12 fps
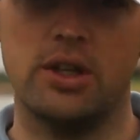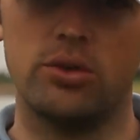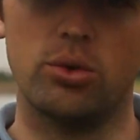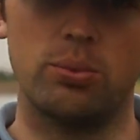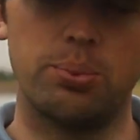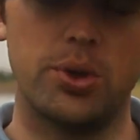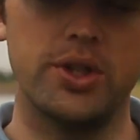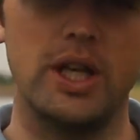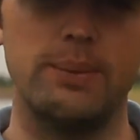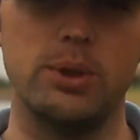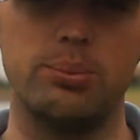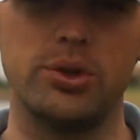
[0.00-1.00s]
Donc prenez
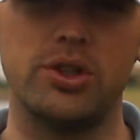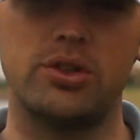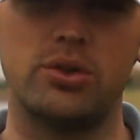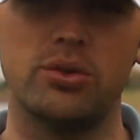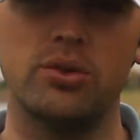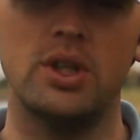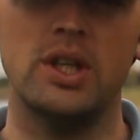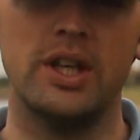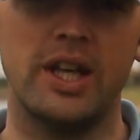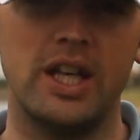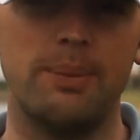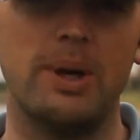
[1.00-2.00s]
la bonne position
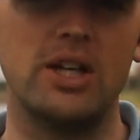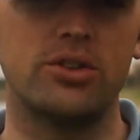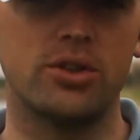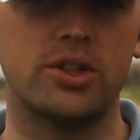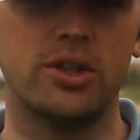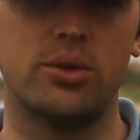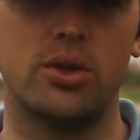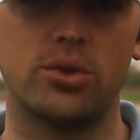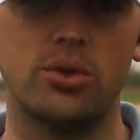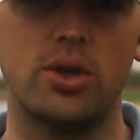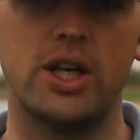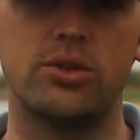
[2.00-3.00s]
et les balles sortiront en
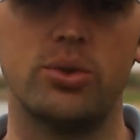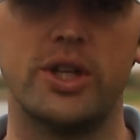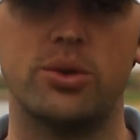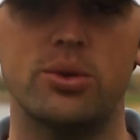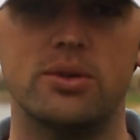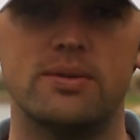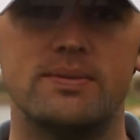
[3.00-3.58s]
draw à tous les coups.